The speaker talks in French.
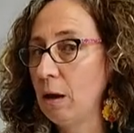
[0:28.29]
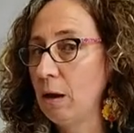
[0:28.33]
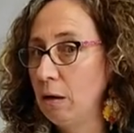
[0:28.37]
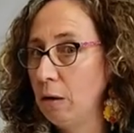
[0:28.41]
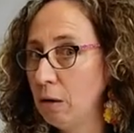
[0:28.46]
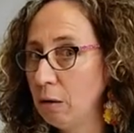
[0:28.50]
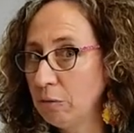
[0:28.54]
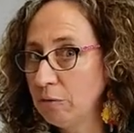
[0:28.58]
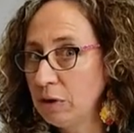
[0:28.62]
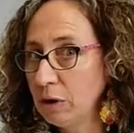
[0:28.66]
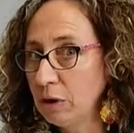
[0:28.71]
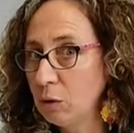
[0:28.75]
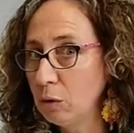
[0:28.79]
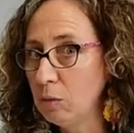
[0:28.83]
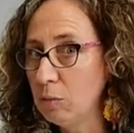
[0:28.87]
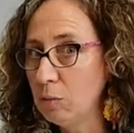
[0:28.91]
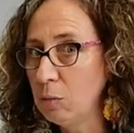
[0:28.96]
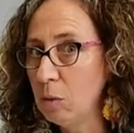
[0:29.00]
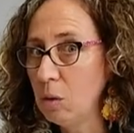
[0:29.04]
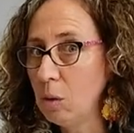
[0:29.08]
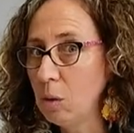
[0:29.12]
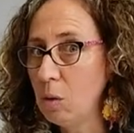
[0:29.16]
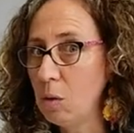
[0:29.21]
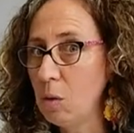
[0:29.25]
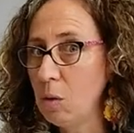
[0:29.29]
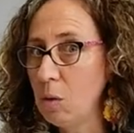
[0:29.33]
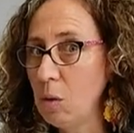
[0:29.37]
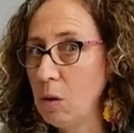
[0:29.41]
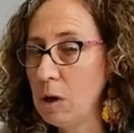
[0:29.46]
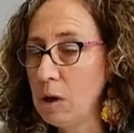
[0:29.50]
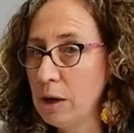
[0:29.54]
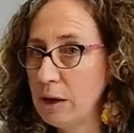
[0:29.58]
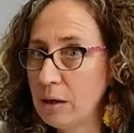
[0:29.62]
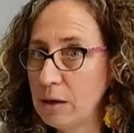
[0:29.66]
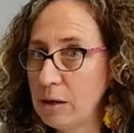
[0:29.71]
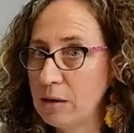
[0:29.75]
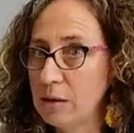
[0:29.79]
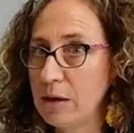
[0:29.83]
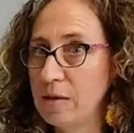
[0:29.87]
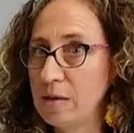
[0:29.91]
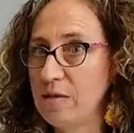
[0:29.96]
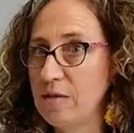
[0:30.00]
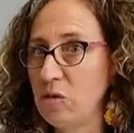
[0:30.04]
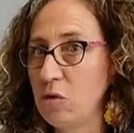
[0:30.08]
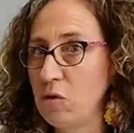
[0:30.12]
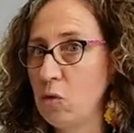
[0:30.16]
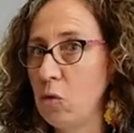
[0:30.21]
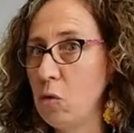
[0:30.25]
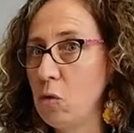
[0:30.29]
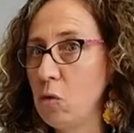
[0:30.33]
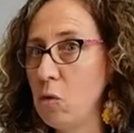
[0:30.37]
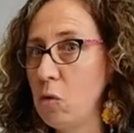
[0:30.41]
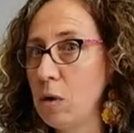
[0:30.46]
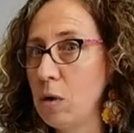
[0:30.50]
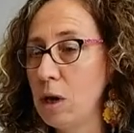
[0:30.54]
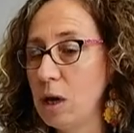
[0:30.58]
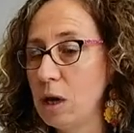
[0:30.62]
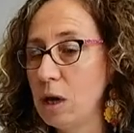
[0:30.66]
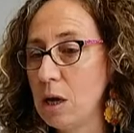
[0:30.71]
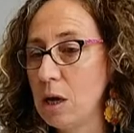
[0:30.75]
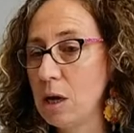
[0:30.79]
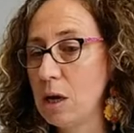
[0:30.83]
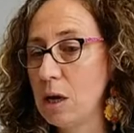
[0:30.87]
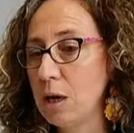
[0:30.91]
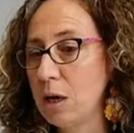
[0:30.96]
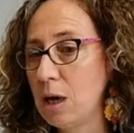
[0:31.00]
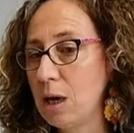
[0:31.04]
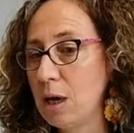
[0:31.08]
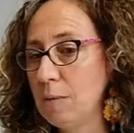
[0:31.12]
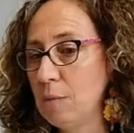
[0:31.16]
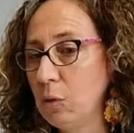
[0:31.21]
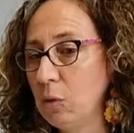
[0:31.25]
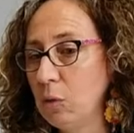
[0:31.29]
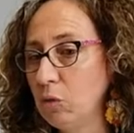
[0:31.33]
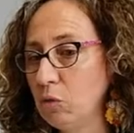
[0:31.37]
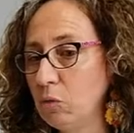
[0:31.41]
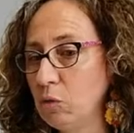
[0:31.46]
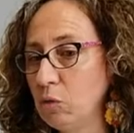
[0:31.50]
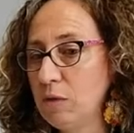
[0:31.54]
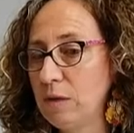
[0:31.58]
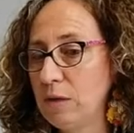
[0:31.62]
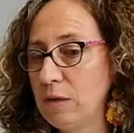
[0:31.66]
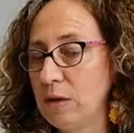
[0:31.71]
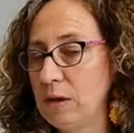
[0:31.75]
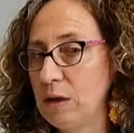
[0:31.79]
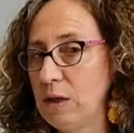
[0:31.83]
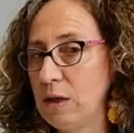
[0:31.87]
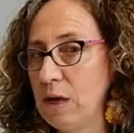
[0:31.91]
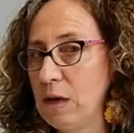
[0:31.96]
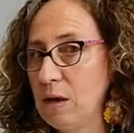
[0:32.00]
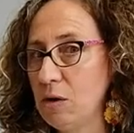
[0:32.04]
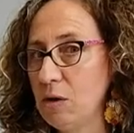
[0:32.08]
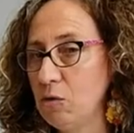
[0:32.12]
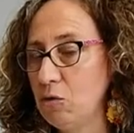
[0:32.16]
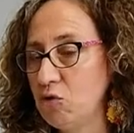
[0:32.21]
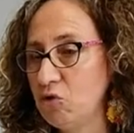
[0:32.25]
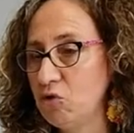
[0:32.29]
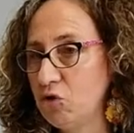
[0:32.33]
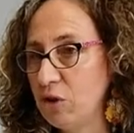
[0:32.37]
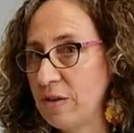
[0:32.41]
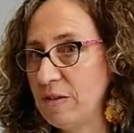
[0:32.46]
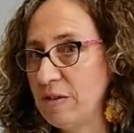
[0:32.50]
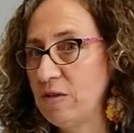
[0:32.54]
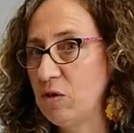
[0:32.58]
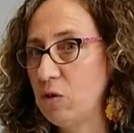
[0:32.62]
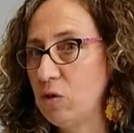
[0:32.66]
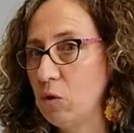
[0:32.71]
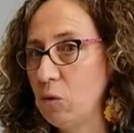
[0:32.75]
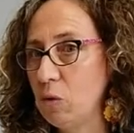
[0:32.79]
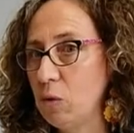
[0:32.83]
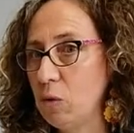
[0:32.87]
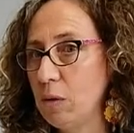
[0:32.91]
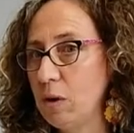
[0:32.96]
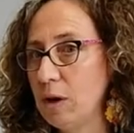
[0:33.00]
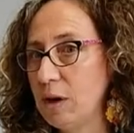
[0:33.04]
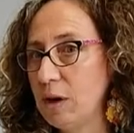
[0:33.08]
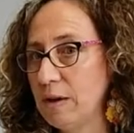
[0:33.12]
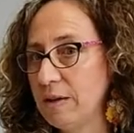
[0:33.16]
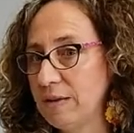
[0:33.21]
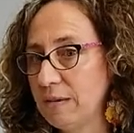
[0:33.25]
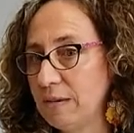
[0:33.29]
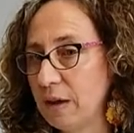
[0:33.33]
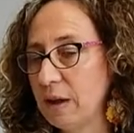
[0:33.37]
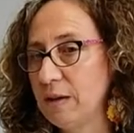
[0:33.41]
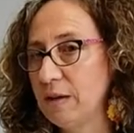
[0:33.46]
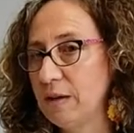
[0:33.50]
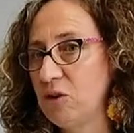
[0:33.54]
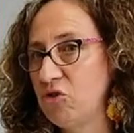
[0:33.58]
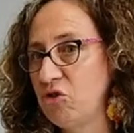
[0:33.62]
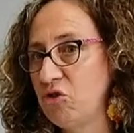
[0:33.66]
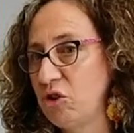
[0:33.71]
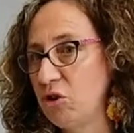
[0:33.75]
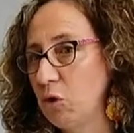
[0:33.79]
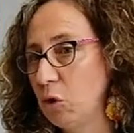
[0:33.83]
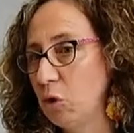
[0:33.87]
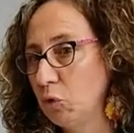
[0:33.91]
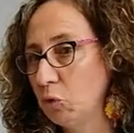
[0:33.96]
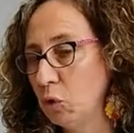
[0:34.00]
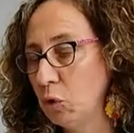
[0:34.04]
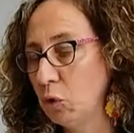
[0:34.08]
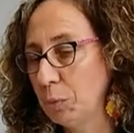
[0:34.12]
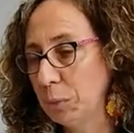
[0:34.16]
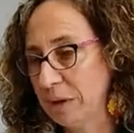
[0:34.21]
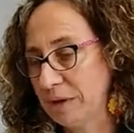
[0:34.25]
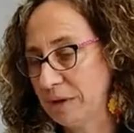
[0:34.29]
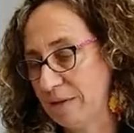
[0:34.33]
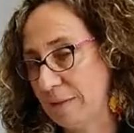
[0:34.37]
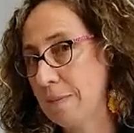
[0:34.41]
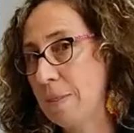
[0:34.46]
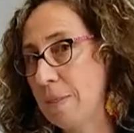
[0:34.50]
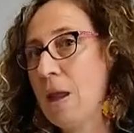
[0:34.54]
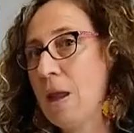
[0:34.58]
l'environnement, l'équitation et également tout ce qui est euh, gestion et stratégie d'entreprise.